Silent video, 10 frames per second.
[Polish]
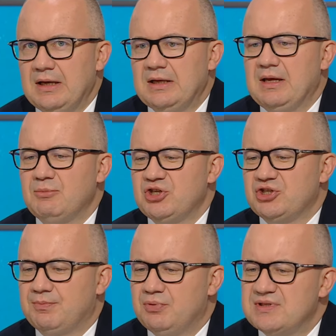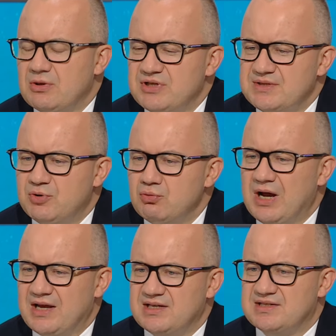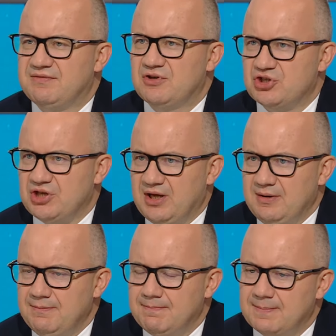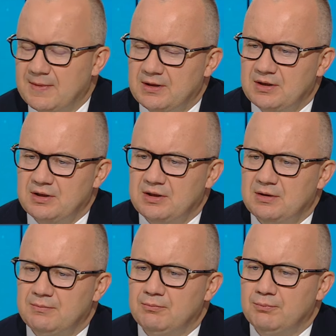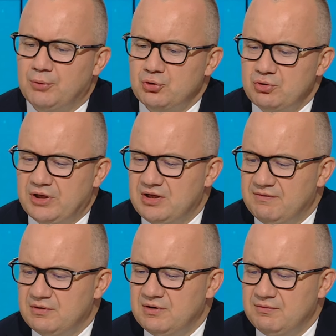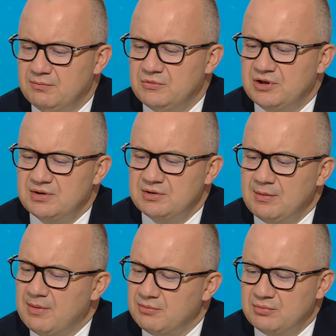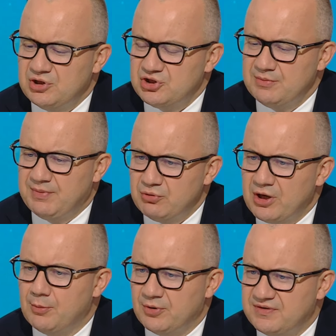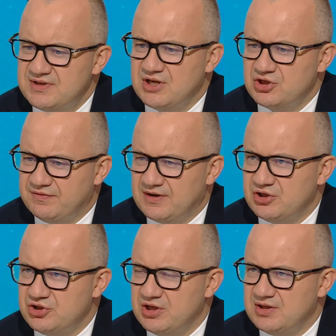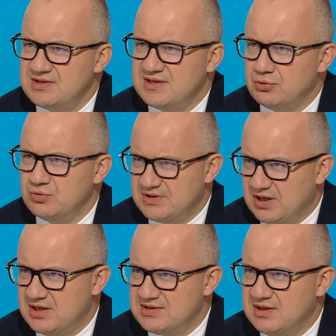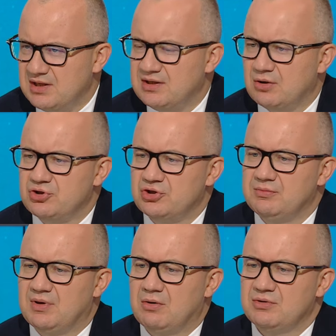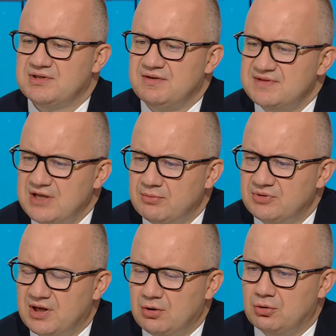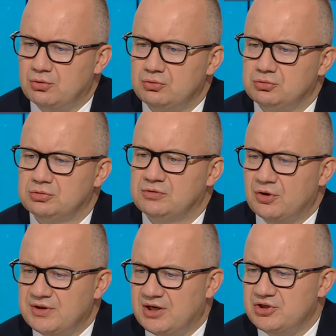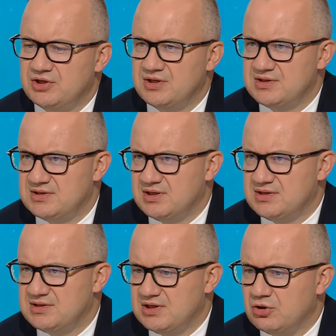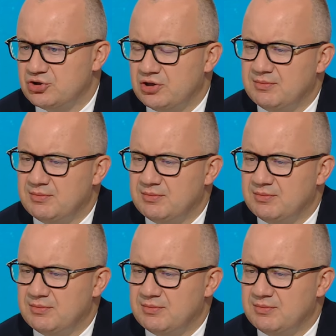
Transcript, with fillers: ja myślę, że cały czas piłka jest w grze. E, po drugie, nie, nie, nie, nie, mamy jeszcze pełnego potwierdzenia, czy faktycznie ten status rezydenta otrzymał. Jestem w stałym dialogu, kontakcie ze Zjednoczonymi Czyli